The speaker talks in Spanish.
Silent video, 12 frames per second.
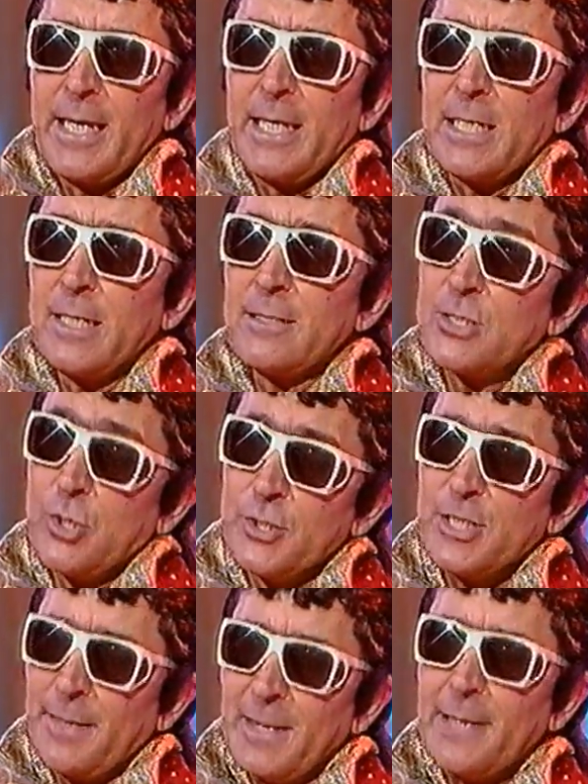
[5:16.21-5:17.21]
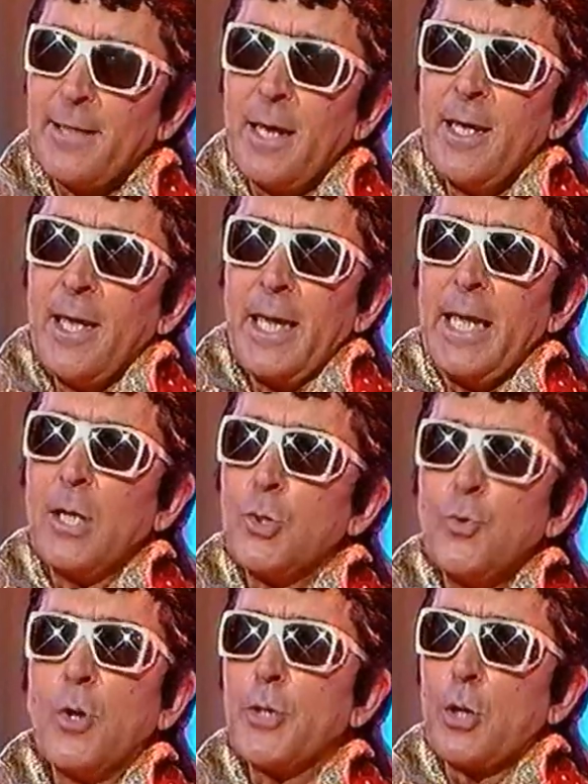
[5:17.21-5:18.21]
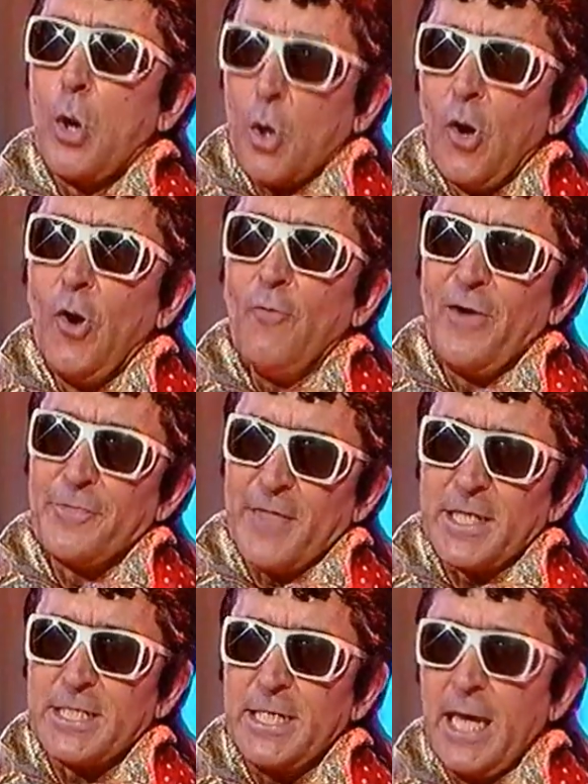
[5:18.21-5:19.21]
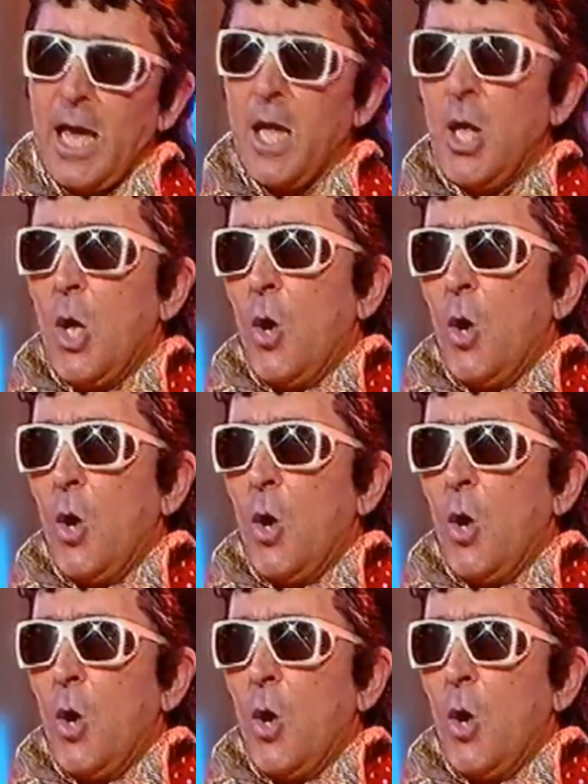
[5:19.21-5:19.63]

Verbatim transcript: que son llamadas el dúo de Gogó Fantasía.